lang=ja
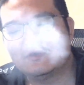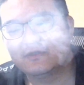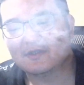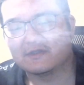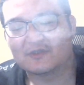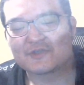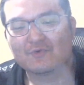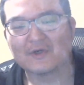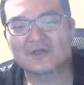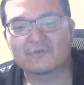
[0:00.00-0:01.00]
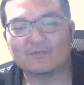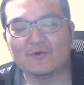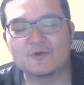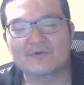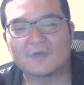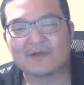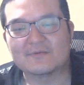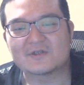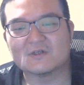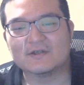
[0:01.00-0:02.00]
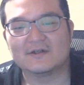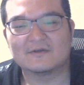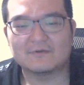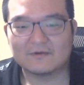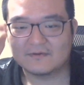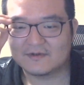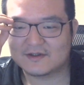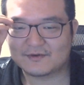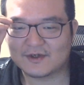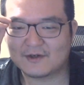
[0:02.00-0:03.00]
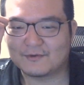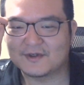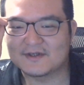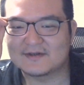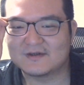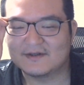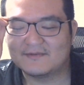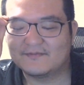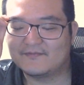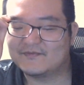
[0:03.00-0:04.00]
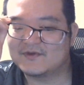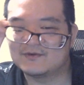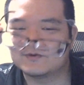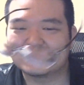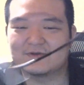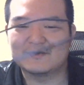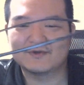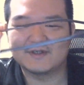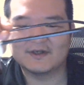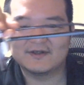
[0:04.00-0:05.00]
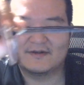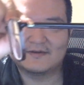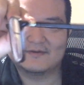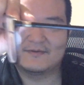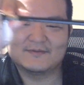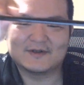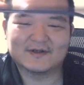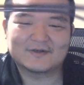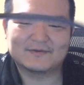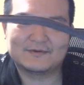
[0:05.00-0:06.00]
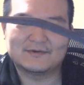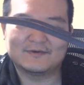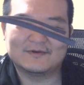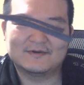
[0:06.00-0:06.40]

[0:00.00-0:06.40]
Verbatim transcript: なんで、しょうがなくもう一個買いましたね。で、それがこれですね。細いね。まあ、この、